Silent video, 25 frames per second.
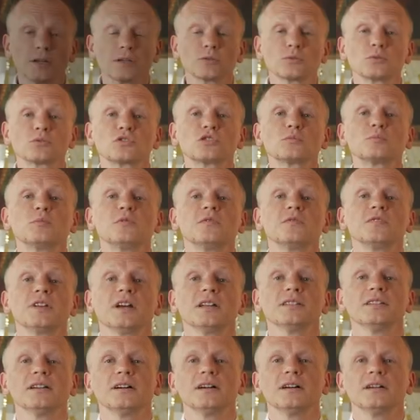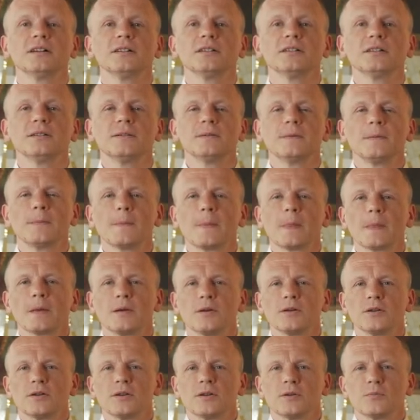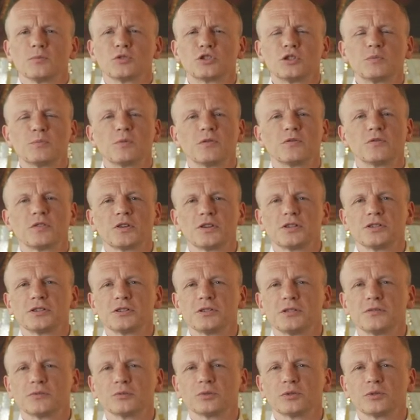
Jezus opowiada przypowieści,